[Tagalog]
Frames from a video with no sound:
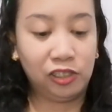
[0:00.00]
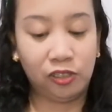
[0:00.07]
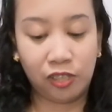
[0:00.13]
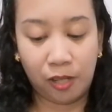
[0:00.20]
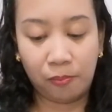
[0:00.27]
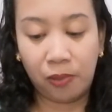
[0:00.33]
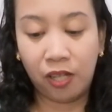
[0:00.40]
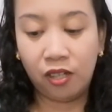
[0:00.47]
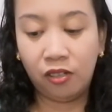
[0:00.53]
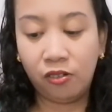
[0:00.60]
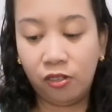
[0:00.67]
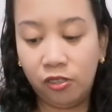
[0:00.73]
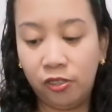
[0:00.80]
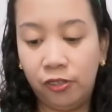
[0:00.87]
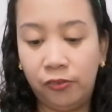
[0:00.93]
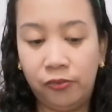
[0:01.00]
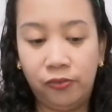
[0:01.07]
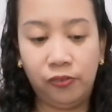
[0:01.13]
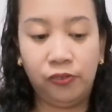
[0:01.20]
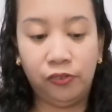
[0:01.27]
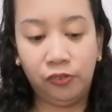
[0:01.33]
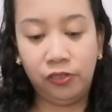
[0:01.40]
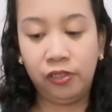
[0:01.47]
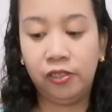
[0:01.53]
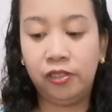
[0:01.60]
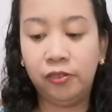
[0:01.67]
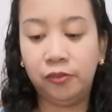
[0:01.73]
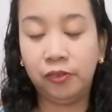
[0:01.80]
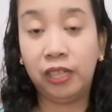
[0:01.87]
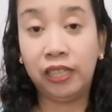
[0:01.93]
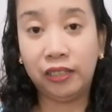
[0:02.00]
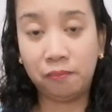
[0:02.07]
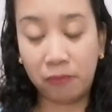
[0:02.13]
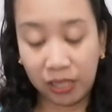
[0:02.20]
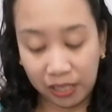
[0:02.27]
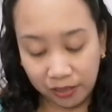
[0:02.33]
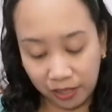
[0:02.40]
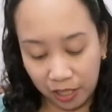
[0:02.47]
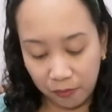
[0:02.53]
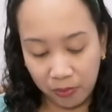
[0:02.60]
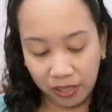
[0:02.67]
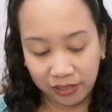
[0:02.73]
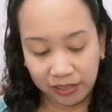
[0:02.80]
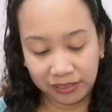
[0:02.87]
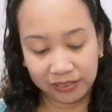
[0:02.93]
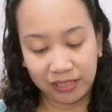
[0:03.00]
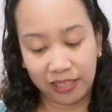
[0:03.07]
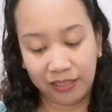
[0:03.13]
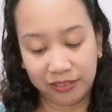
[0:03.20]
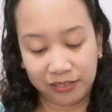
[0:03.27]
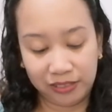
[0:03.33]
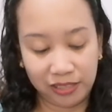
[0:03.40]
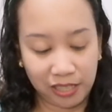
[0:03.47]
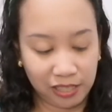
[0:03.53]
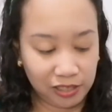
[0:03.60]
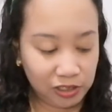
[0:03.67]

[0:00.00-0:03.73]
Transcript: So, napaka-colorful. Yung maganda yung mga designs niya.